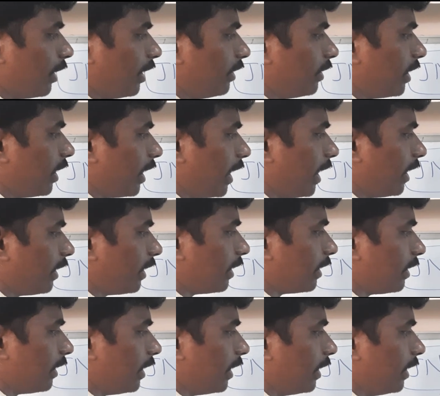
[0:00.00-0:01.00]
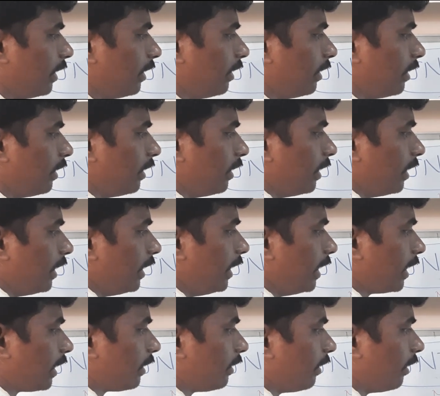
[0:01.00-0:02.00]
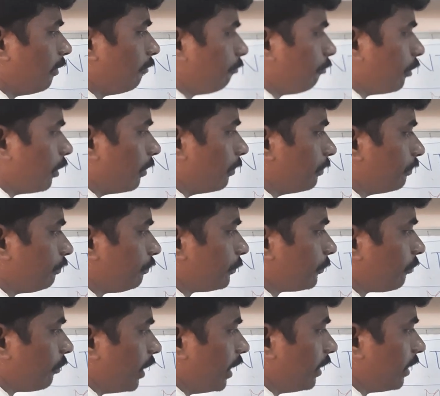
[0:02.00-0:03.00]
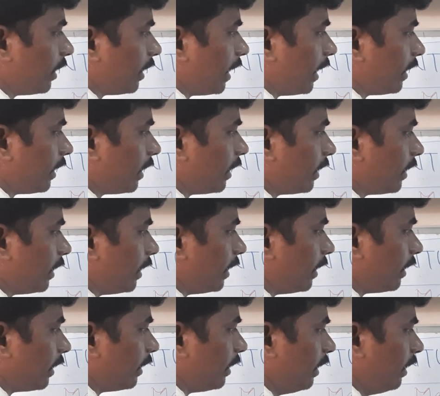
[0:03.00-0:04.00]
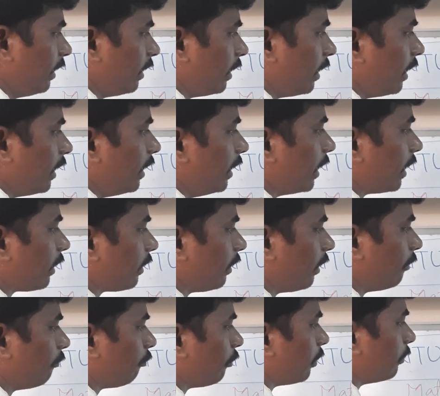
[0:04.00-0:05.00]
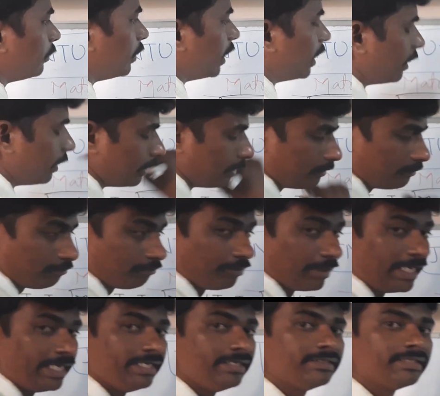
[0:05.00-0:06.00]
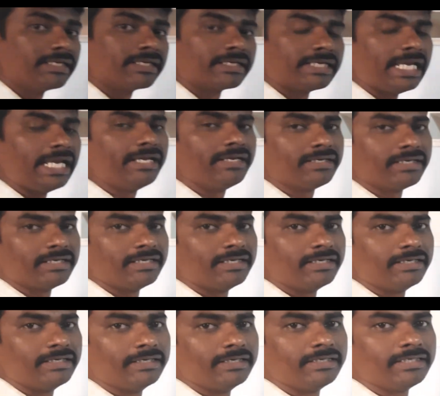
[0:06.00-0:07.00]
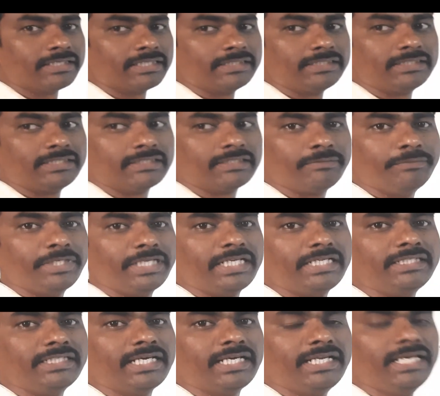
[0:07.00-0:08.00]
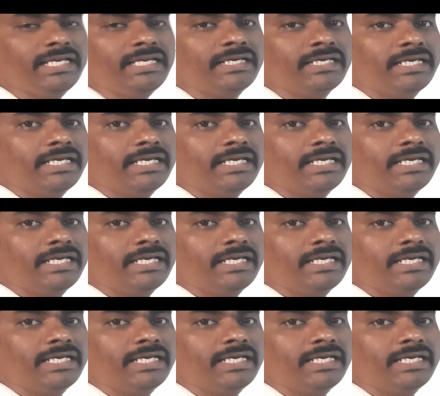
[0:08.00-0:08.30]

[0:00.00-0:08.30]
ఫైన్ ద ర్యాంక్ అనగానే ఎక్లాన్ ఫామ్ ఫైన్ ద ర్యాంక్ అనగానే ఏంటండి ఎక్లాన్ ఫామ్ చేయండి ఫైన్ ద ర్యాంక్ అని అంటే ఖచ్చితంగా మీరు ఏం చేయాలి